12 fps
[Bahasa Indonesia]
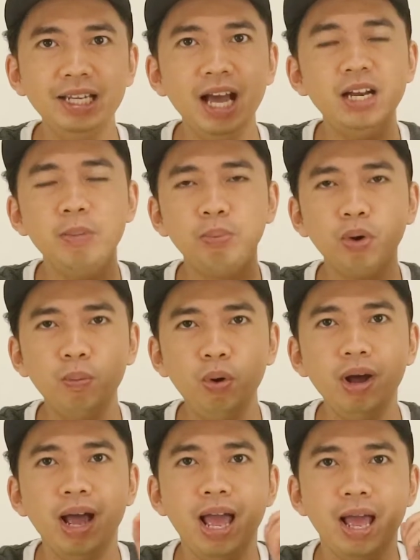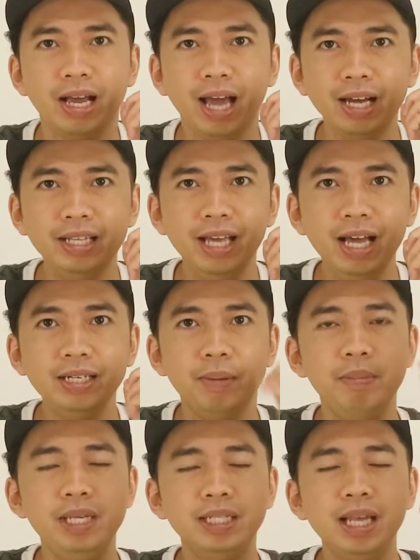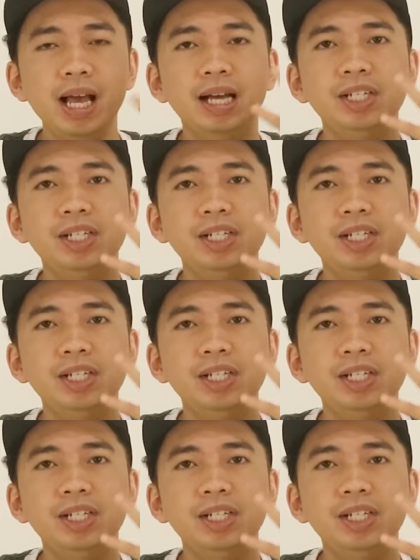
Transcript: ini ada promo kalian bisa